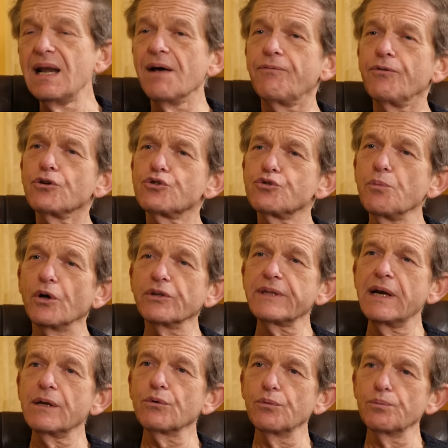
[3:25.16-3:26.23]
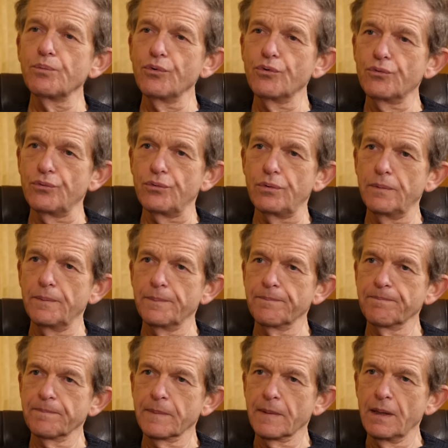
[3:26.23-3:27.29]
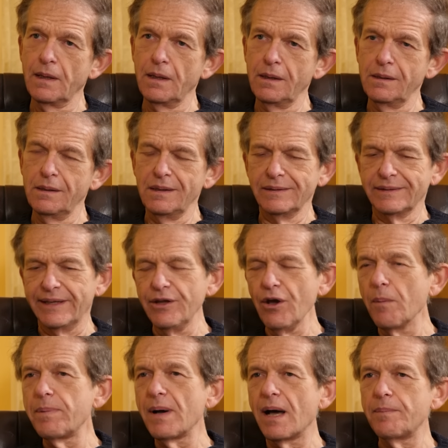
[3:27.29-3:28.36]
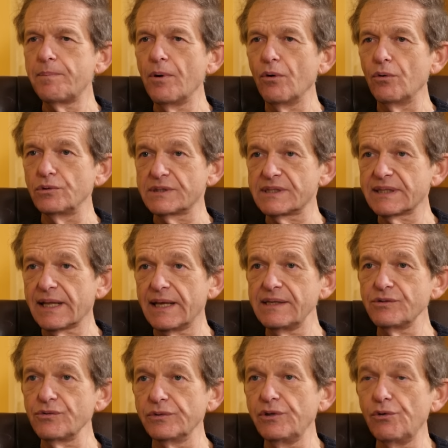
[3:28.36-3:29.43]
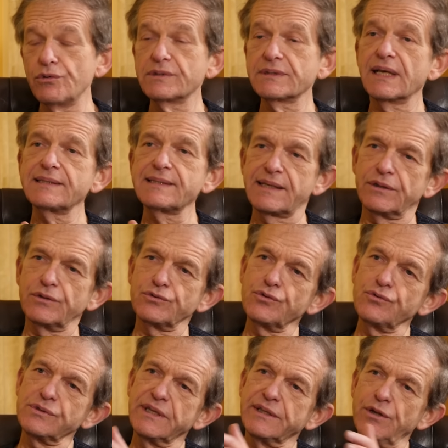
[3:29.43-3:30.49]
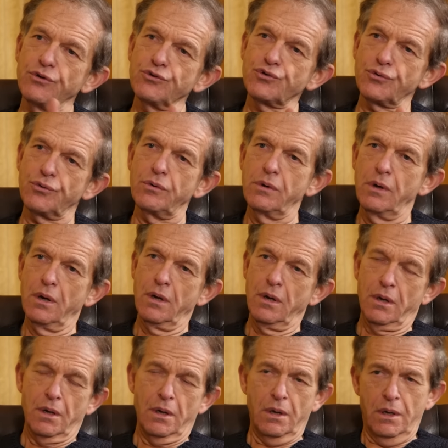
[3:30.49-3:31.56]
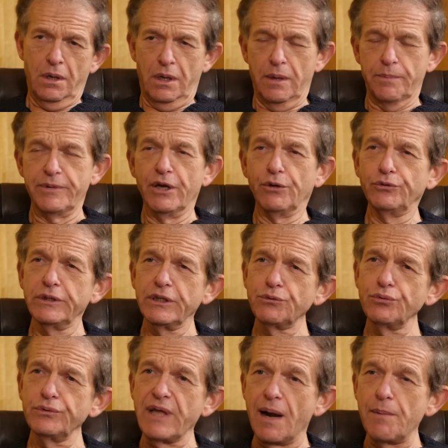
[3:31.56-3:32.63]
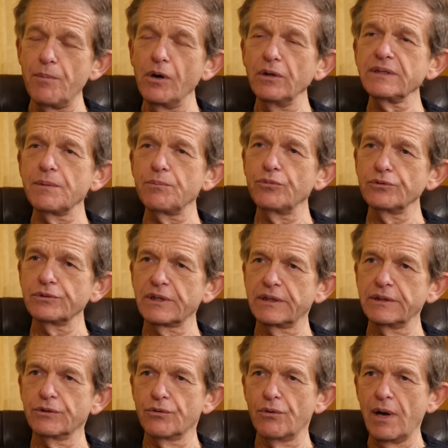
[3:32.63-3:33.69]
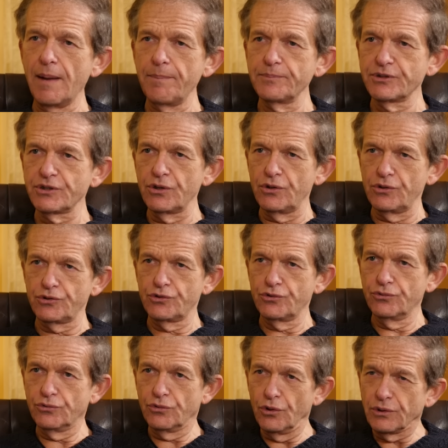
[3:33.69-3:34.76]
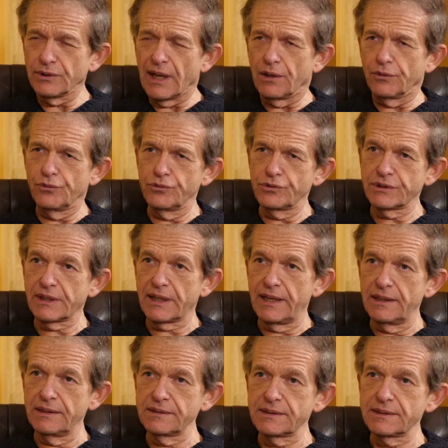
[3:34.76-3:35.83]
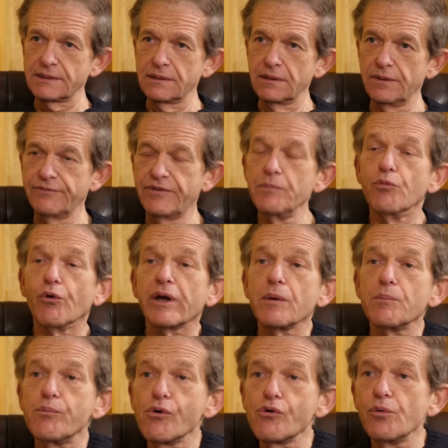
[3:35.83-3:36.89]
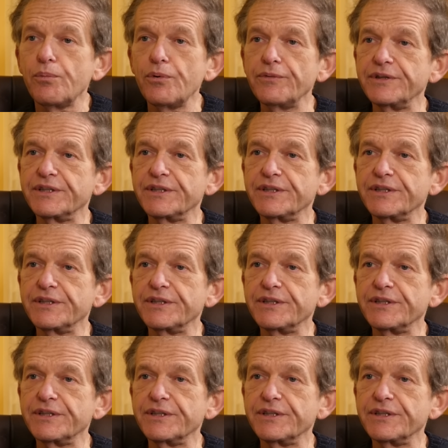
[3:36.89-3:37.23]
La force du mental compte beaucoup. D'ailleurs, par rapport au stress, on dit le stress, attention, c'est dangereux. Eh bien, une étude allemande a montré que l'absence totale de stress fait mourir beaucoup plus